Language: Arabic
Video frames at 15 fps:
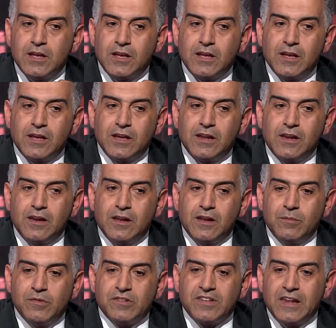آه،
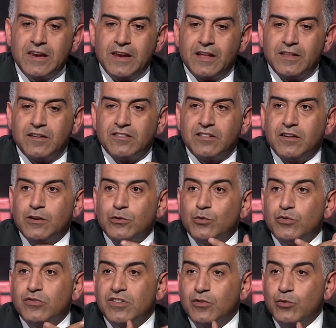المثال اللي حضرتك ذكرته
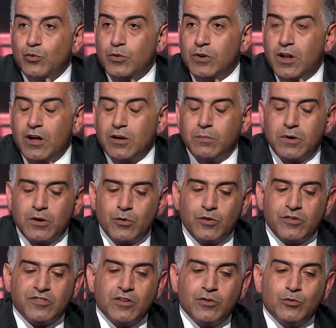الصندوق الاكبر هو
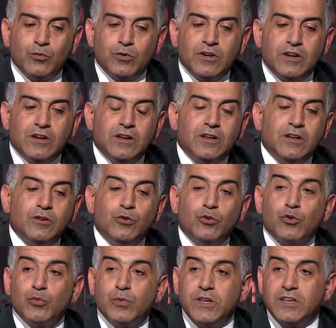الصندوق
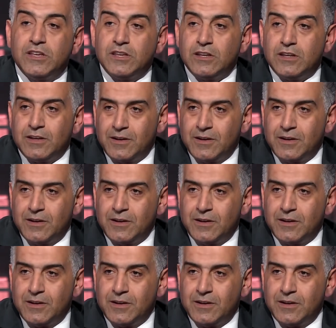النرويجي نرويج